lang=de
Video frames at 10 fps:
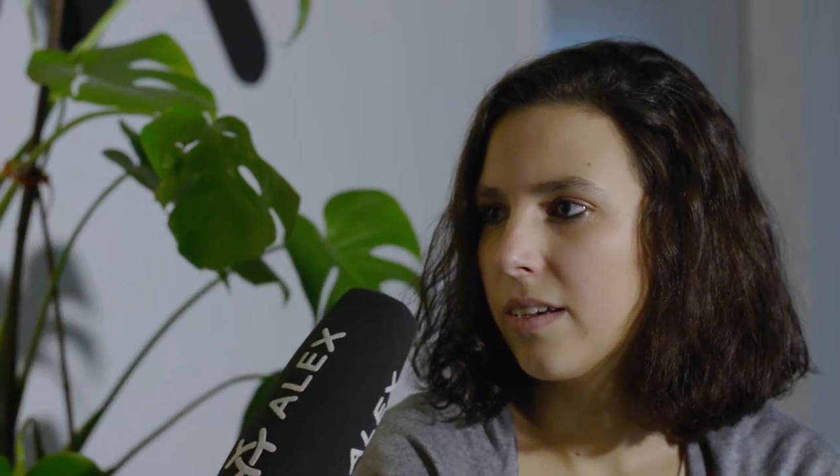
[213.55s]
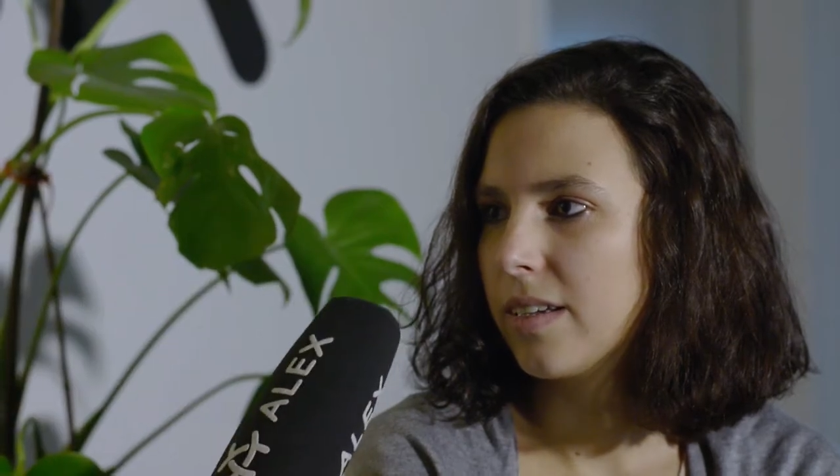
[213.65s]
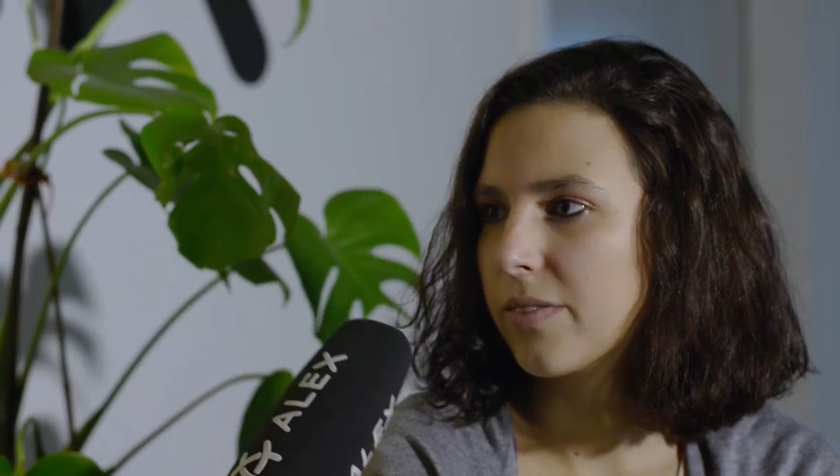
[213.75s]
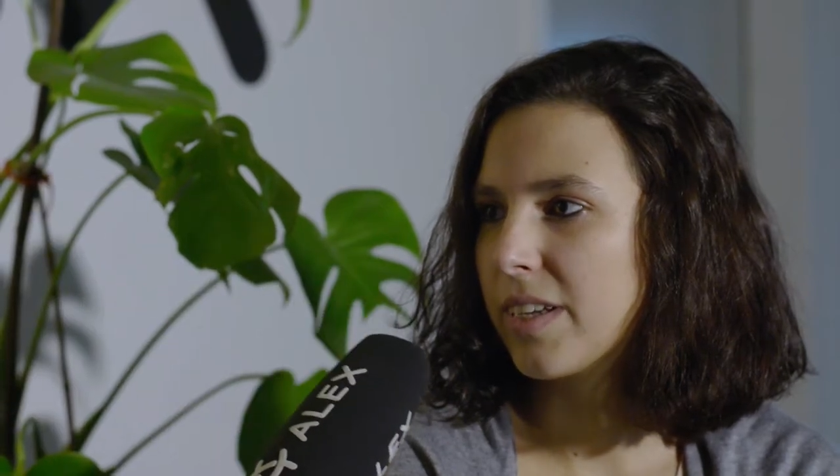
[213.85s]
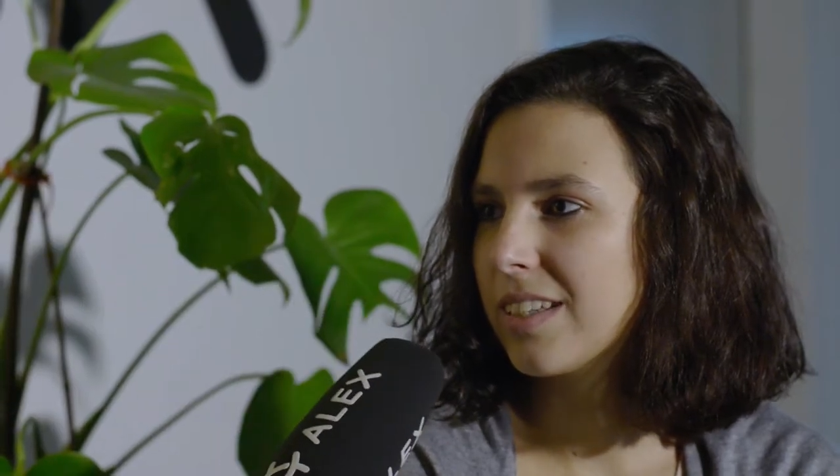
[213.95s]

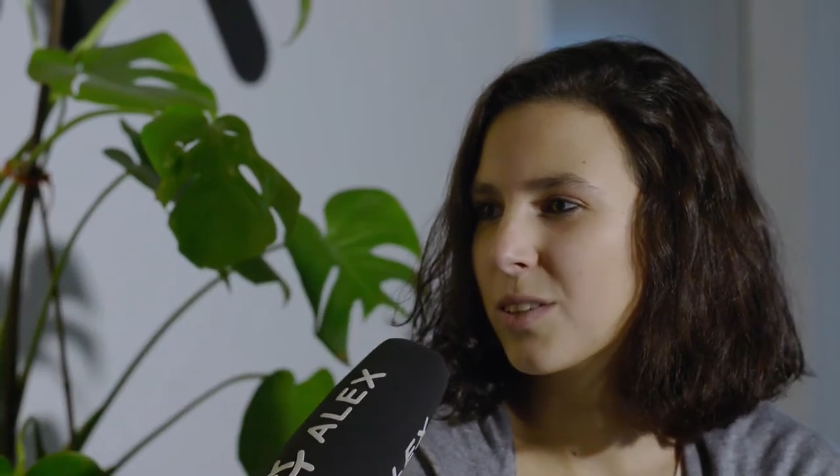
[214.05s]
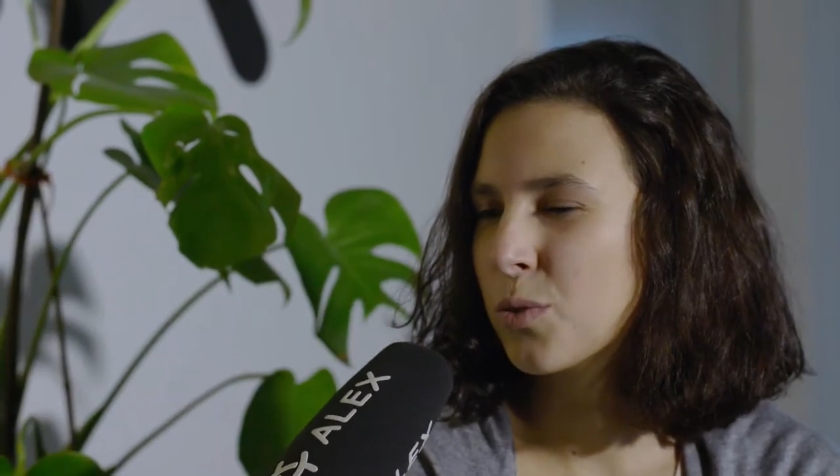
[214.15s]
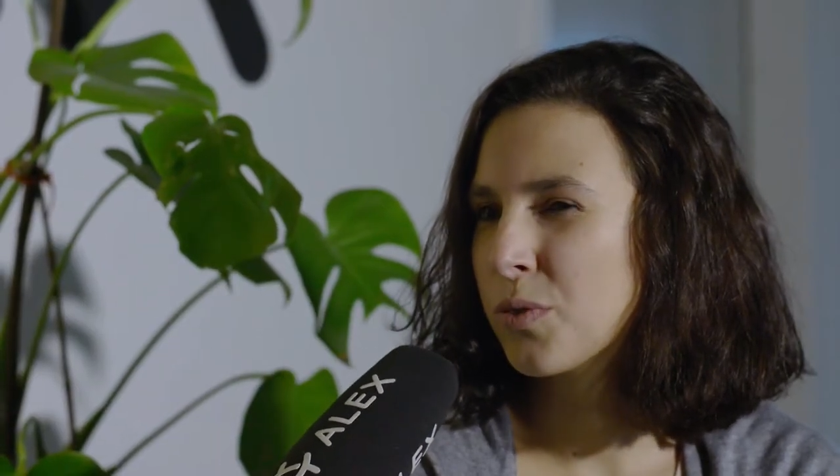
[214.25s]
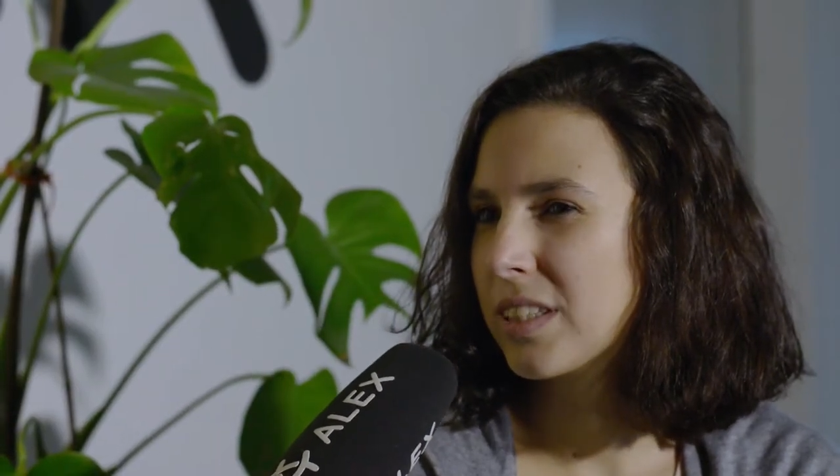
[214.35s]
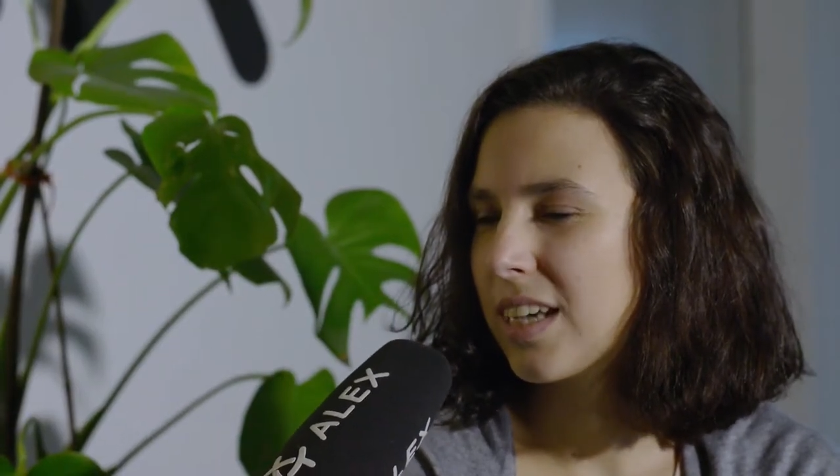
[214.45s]
Ich werde nicht
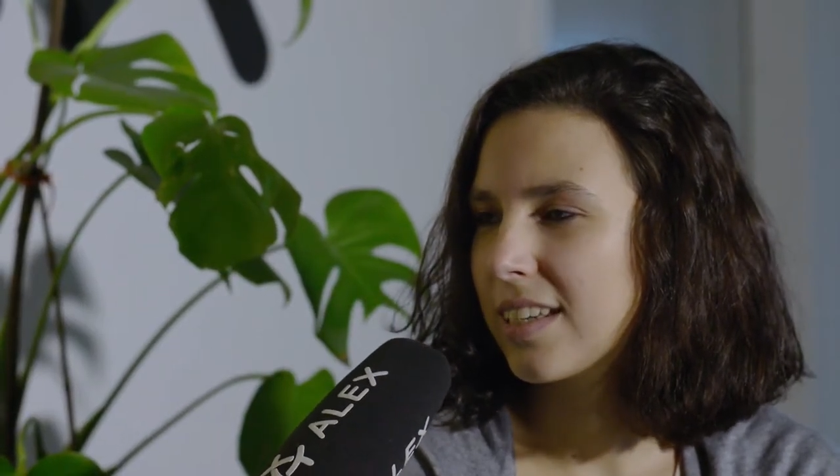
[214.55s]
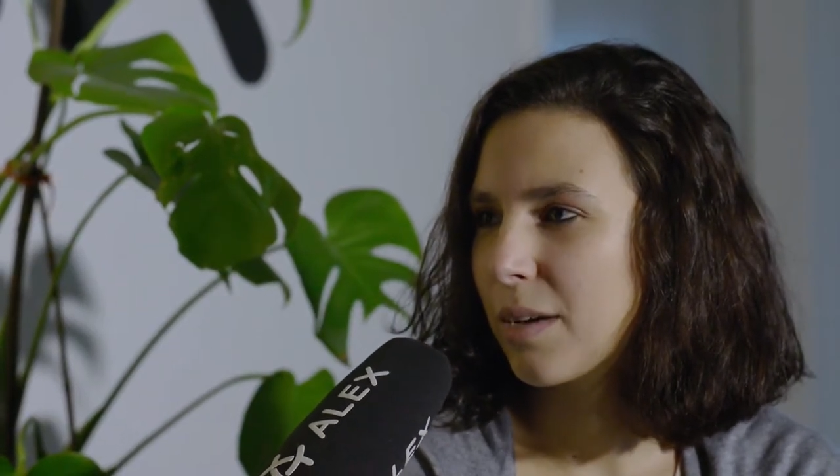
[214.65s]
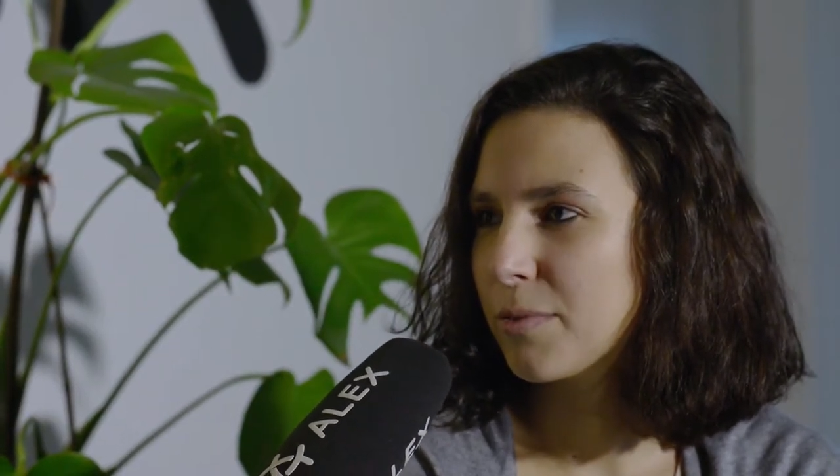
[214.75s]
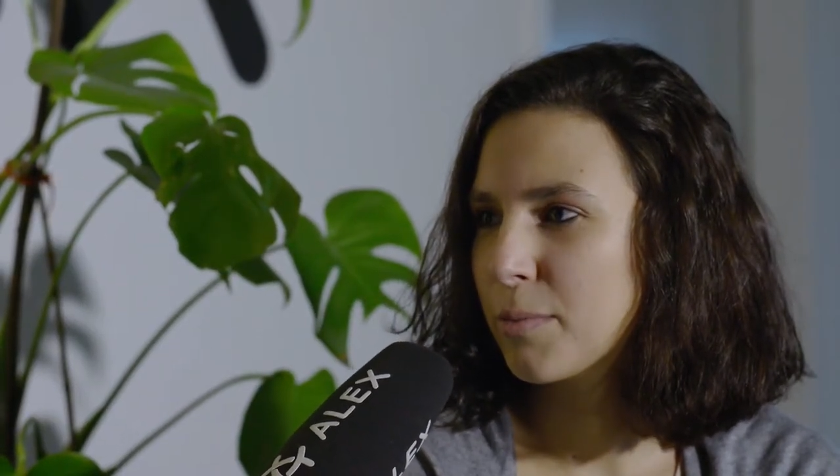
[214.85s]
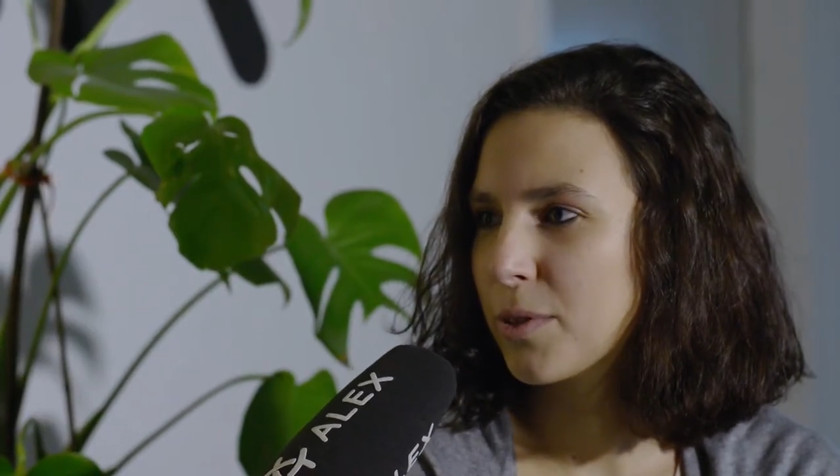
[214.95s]
so viel Zeit
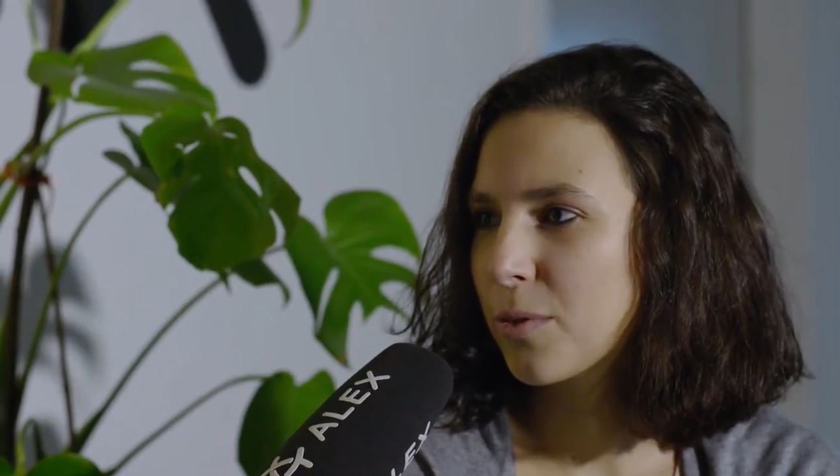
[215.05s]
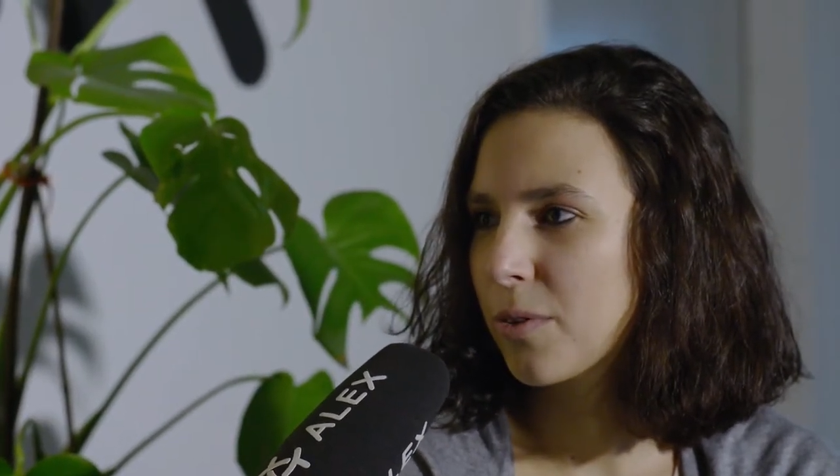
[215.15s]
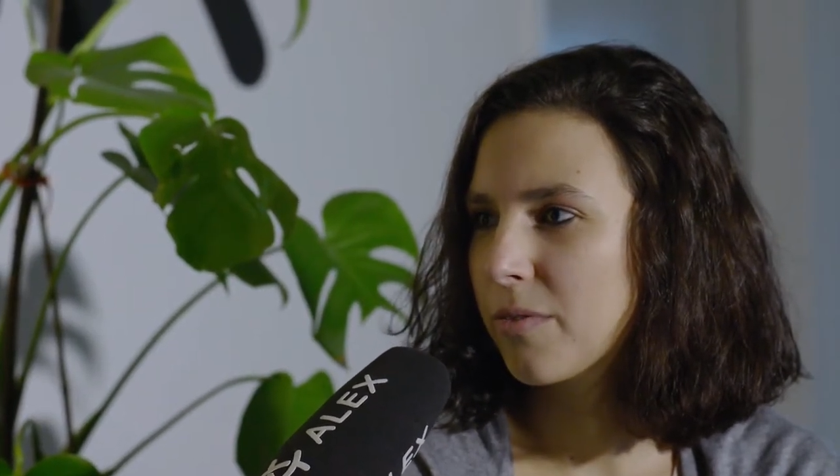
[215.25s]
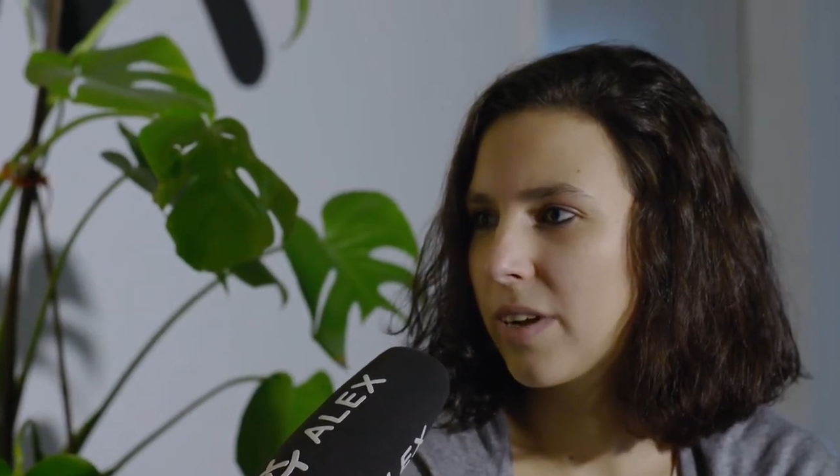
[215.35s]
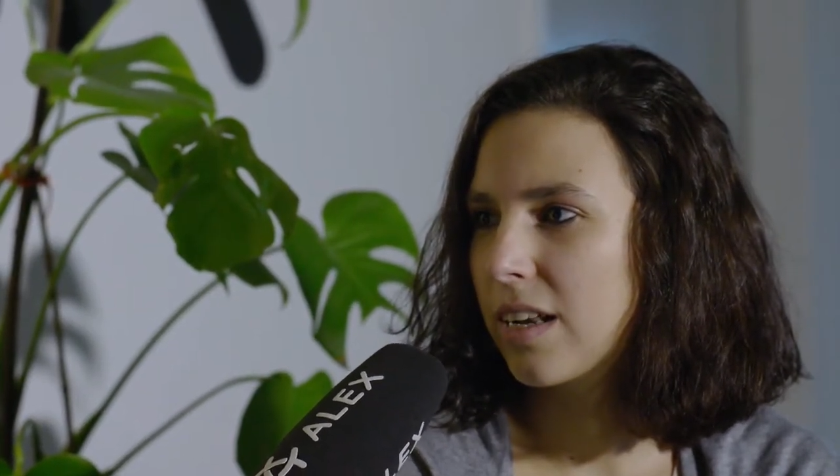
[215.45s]
haben, Filme zu
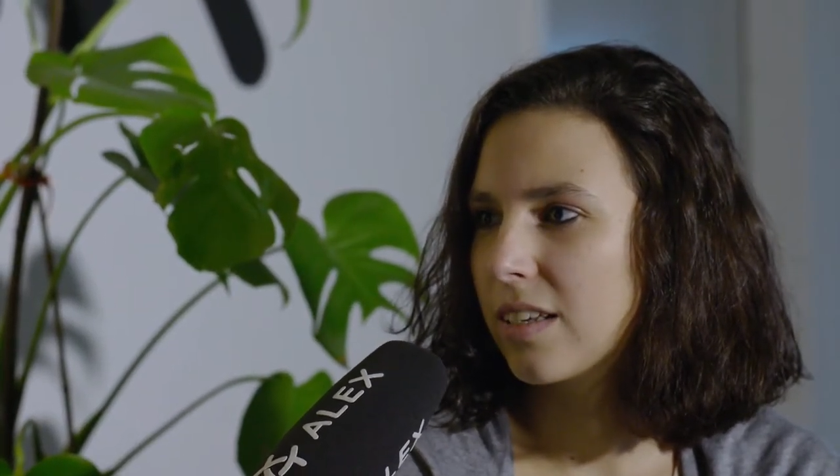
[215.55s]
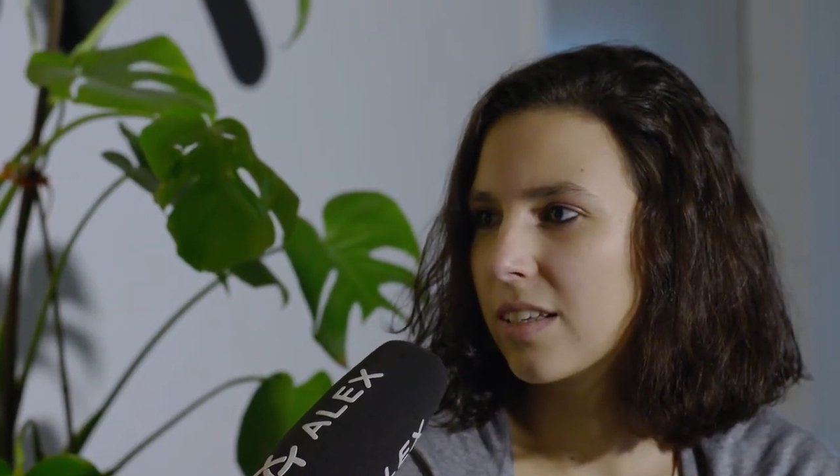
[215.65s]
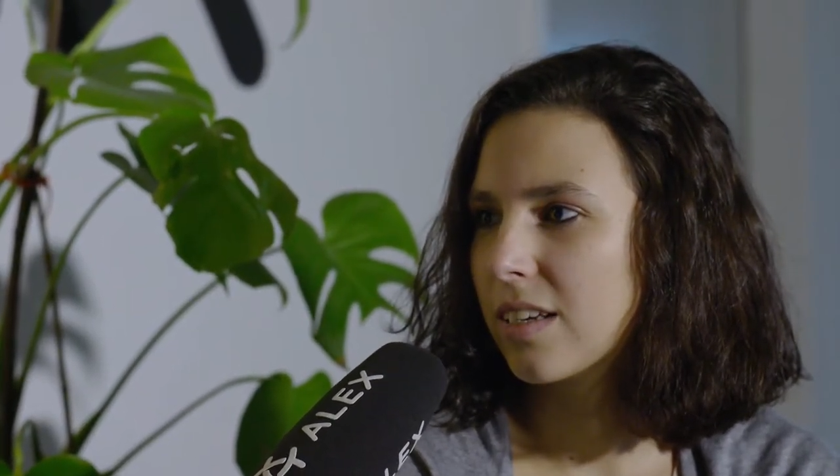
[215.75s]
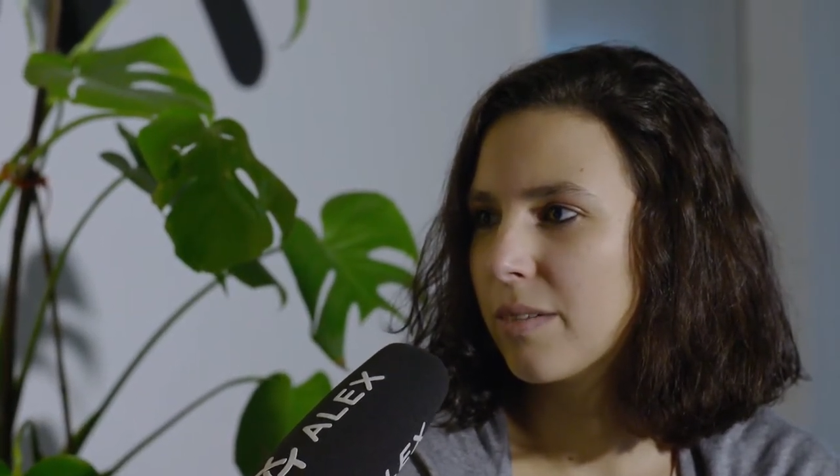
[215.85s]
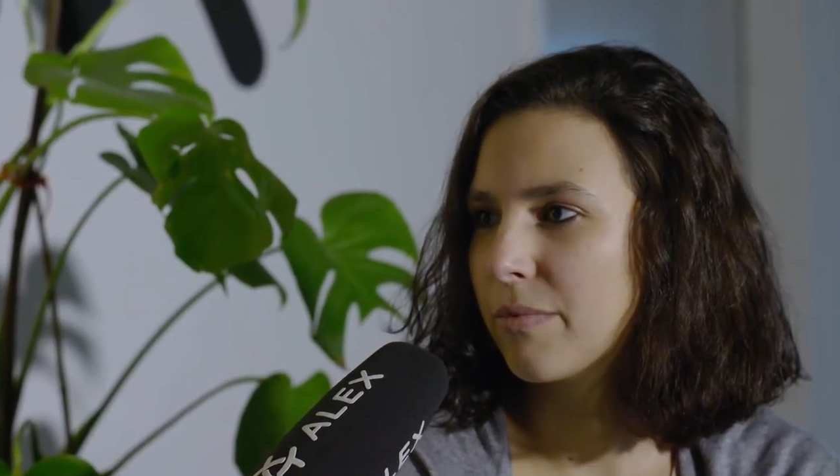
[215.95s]
gucken, weil
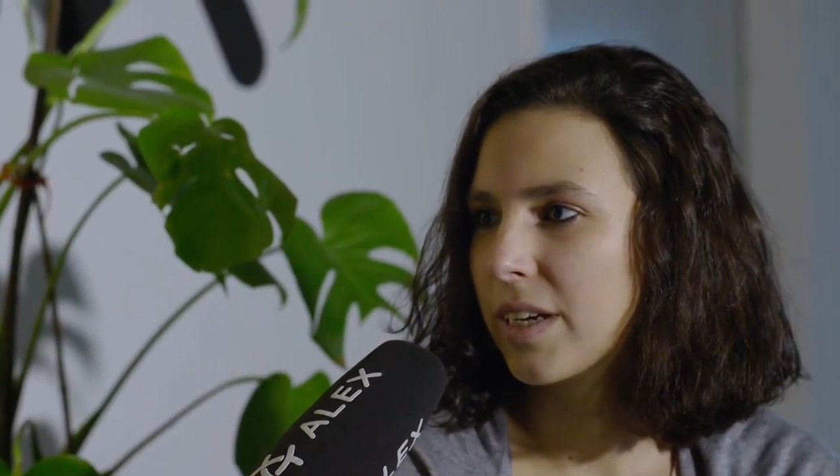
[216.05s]
ich ähm,